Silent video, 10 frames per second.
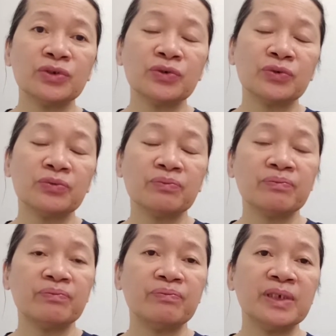yung
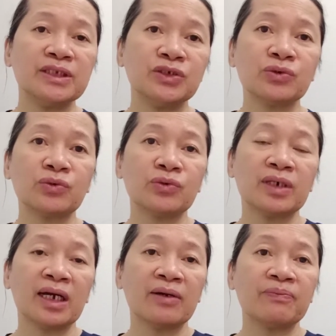video ko
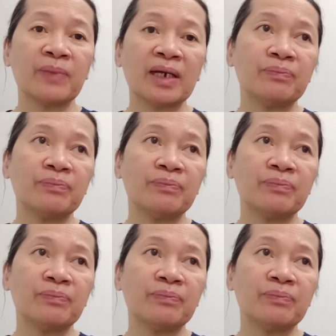ng 5